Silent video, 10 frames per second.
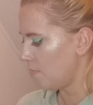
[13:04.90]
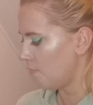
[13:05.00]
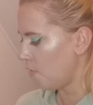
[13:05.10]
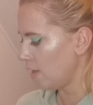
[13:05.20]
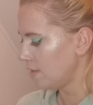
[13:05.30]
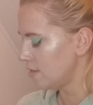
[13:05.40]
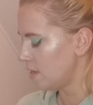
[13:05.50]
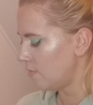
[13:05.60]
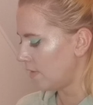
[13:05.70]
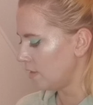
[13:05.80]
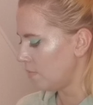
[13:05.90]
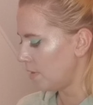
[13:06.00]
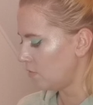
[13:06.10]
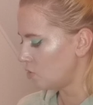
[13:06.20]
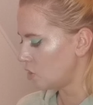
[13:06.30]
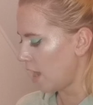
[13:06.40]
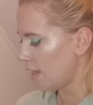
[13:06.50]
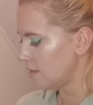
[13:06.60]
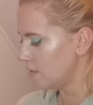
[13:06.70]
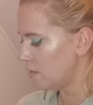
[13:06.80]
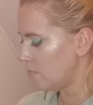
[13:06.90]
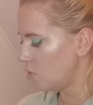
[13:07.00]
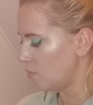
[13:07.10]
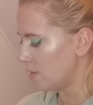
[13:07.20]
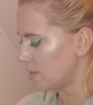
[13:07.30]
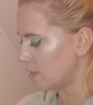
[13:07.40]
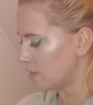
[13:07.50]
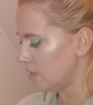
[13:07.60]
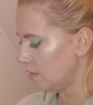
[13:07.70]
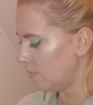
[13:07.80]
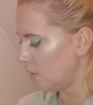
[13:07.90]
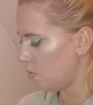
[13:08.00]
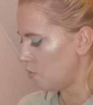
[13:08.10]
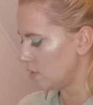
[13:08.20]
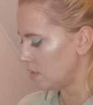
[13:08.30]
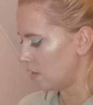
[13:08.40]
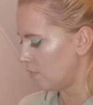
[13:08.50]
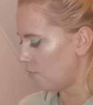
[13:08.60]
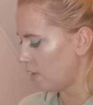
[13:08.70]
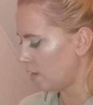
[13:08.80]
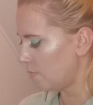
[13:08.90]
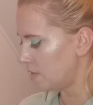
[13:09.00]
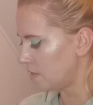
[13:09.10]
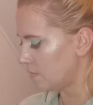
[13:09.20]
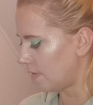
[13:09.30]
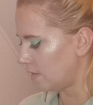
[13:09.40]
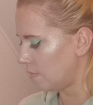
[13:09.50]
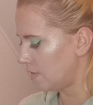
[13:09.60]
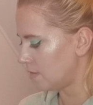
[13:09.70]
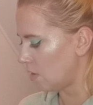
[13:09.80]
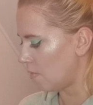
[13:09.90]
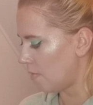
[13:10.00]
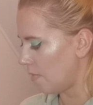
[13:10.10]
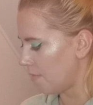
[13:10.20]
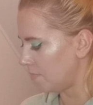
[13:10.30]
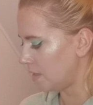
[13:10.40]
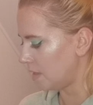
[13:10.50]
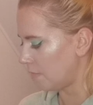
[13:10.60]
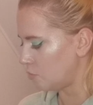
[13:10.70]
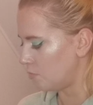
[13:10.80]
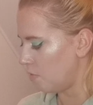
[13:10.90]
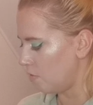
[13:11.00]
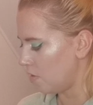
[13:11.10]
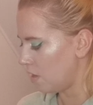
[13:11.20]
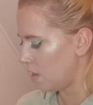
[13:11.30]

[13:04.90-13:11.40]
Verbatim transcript: Befeuchten Sie ein Wattepad und streichen Sie damit über das Gesicht, wiederholen Sie den Vorgang, bis das Wattepad sauber bleibt, nicht abspülen.